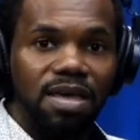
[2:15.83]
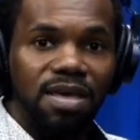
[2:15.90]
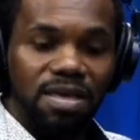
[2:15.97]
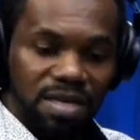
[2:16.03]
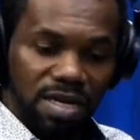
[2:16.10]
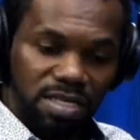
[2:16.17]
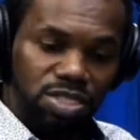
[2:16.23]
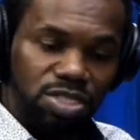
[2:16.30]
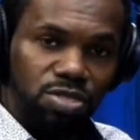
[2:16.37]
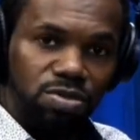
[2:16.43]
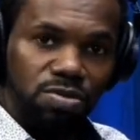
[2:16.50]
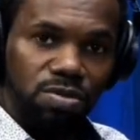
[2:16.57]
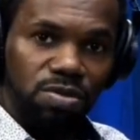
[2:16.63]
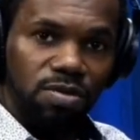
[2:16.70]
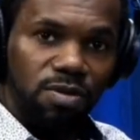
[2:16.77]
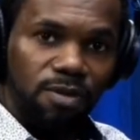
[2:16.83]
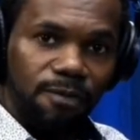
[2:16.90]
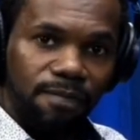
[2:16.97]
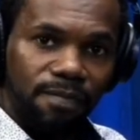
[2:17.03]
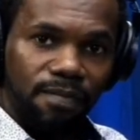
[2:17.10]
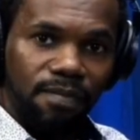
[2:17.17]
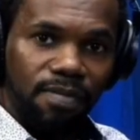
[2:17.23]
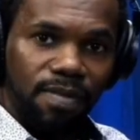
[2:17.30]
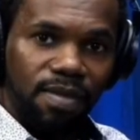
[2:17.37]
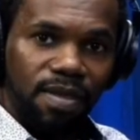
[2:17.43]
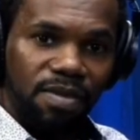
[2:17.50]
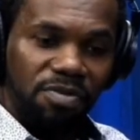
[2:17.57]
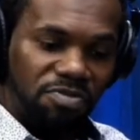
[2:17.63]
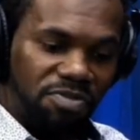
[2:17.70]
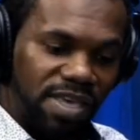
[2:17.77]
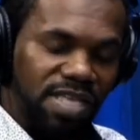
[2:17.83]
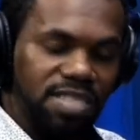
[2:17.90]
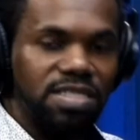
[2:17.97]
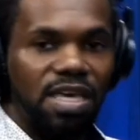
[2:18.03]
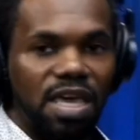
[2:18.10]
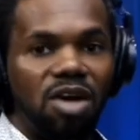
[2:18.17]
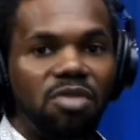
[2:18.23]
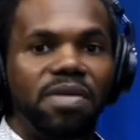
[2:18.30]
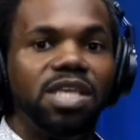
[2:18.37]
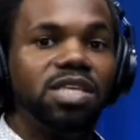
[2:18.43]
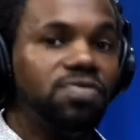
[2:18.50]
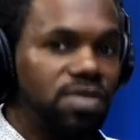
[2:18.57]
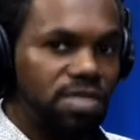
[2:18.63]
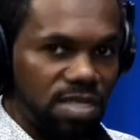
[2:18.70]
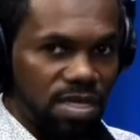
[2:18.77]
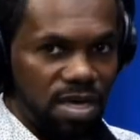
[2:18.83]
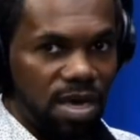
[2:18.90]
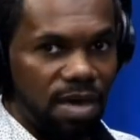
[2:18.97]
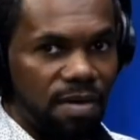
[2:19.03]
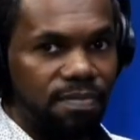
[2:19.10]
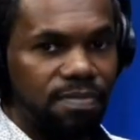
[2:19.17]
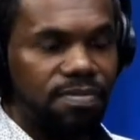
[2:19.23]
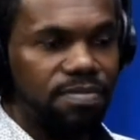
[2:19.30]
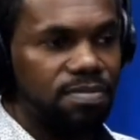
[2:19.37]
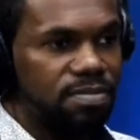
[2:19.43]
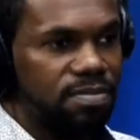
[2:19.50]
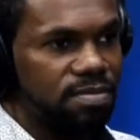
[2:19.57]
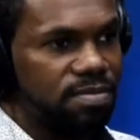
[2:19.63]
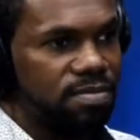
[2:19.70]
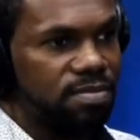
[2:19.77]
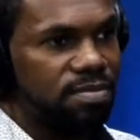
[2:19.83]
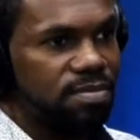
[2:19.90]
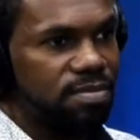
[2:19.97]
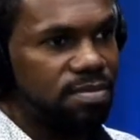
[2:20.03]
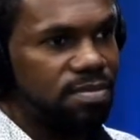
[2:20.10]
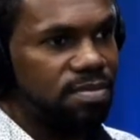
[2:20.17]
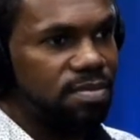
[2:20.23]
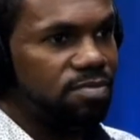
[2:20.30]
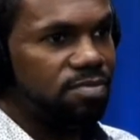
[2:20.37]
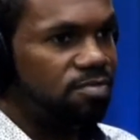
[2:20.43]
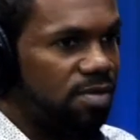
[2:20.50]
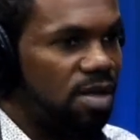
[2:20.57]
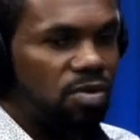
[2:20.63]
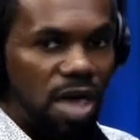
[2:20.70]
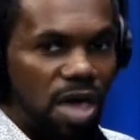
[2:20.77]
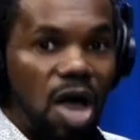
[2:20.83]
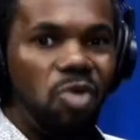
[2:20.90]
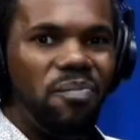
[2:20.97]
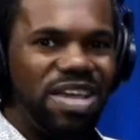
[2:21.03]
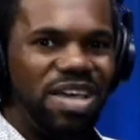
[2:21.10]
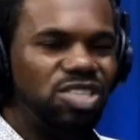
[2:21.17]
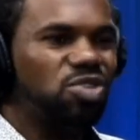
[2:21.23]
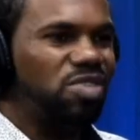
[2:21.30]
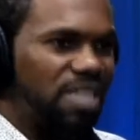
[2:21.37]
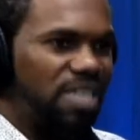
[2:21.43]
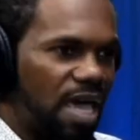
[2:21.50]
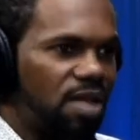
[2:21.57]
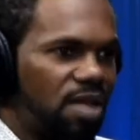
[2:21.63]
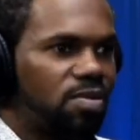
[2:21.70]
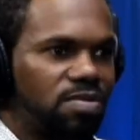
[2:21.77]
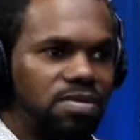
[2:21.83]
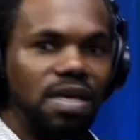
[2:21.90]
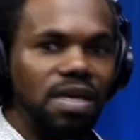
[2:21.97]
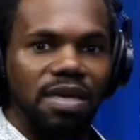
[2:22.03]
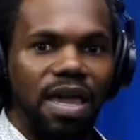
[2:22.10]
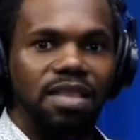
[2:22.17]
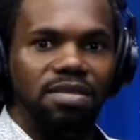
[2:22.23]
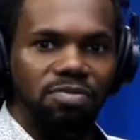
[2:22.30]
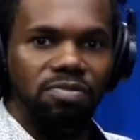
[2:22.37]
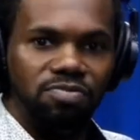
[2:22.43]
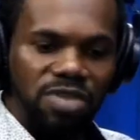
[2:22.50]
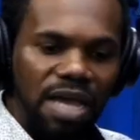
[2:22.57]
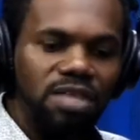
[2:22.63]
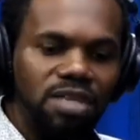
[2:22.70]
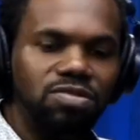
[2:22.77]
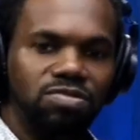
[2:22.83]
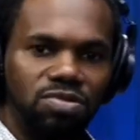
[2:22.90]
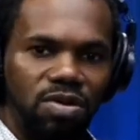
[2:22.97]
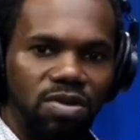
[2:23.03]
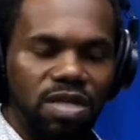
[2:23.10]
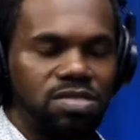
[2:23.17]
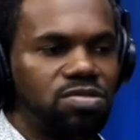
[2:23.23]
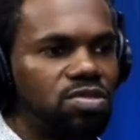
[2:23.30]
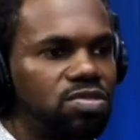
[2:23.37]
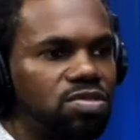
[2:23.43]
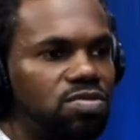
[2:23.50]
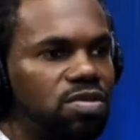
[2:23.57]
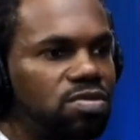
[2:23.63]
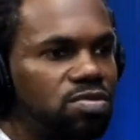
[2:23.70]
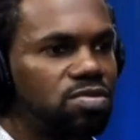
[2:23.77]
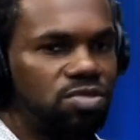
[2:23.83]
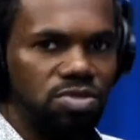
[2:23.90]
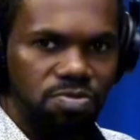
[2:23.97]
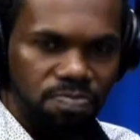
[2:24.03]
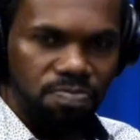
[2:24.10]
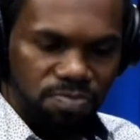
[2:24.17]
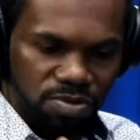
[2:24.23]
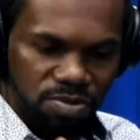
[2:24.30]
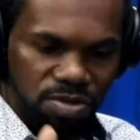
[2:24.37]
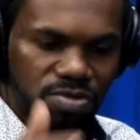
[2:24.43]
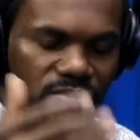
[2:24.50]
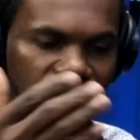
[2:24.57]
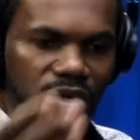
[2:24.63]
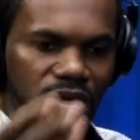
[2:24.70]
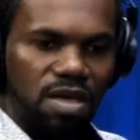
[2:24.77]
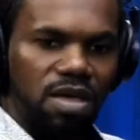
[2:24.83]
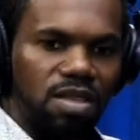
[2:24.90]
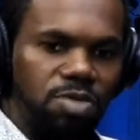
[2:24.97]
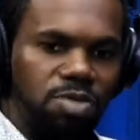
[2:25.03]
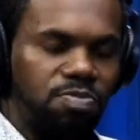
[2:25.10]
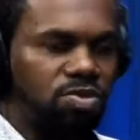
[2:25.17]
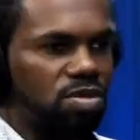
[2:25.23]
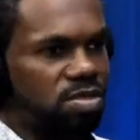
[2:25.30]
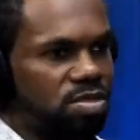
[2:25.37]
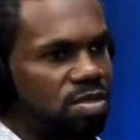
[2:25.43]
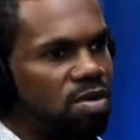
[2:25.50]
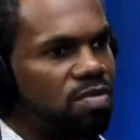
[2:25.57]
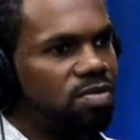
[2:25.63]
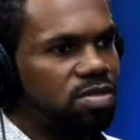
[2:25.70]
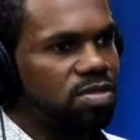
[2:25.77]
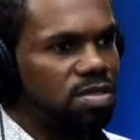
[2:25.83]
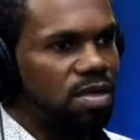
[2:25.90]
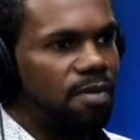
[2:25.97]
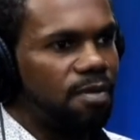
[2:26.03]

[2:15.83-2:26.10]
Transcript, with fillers: Antes de tudo, veja se realmente você quer. Não, realmente eu quero. Você quer? Então gera isso no coração dos seus filhos, dos seus, dos seus pessoas que estão com você.